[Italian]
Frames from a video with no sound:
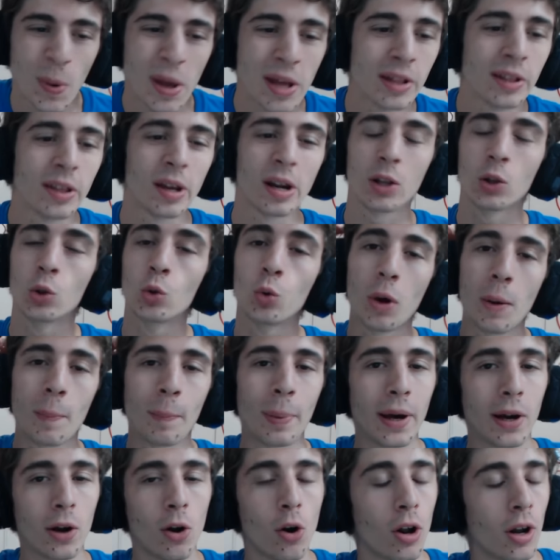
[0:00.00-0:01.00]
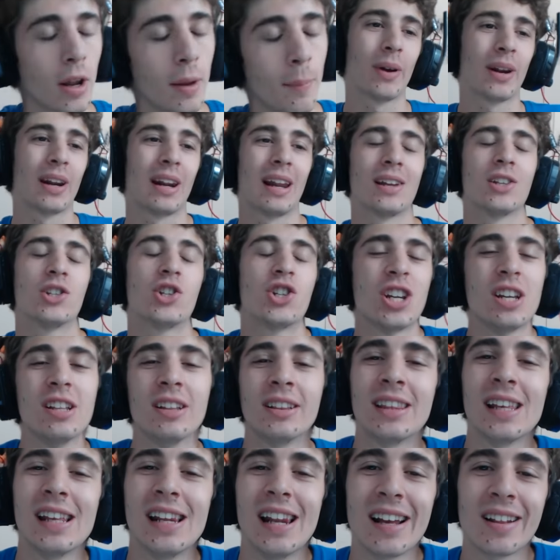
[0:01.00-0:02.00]
spendere due parole per la
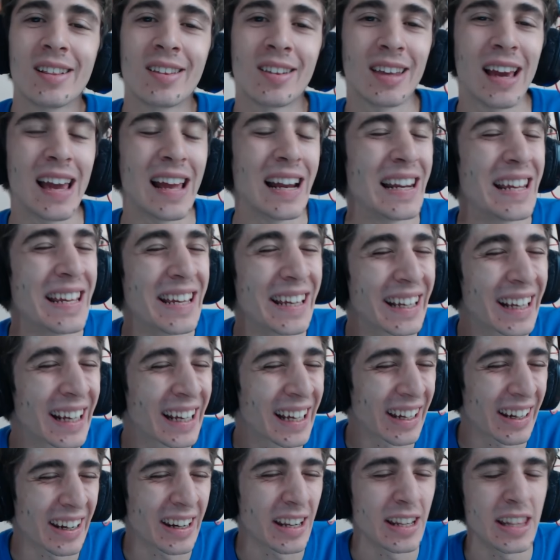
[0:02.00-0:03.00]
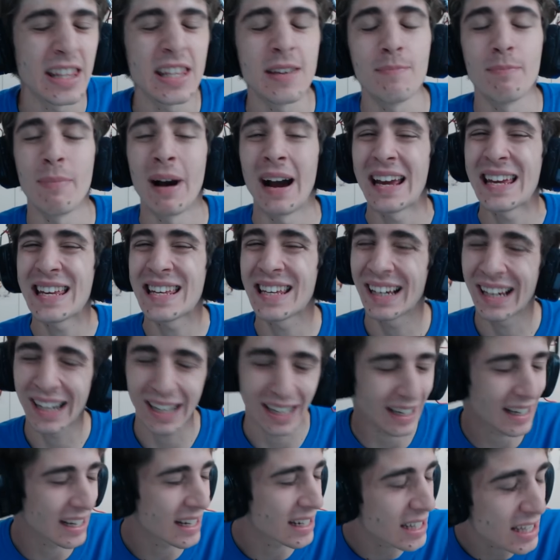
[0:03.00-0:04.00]
gentilezza e l'incredibile, ma
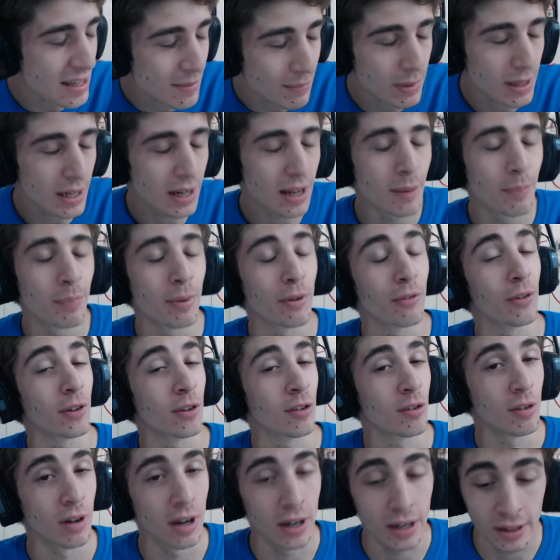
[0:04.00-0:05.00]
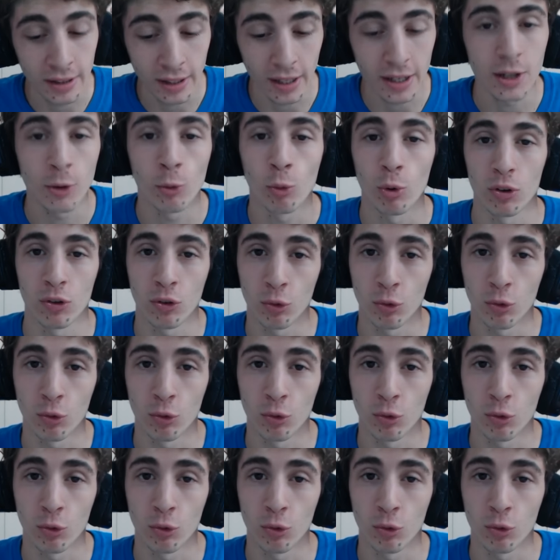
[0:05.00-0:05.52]
incredibile professionalità di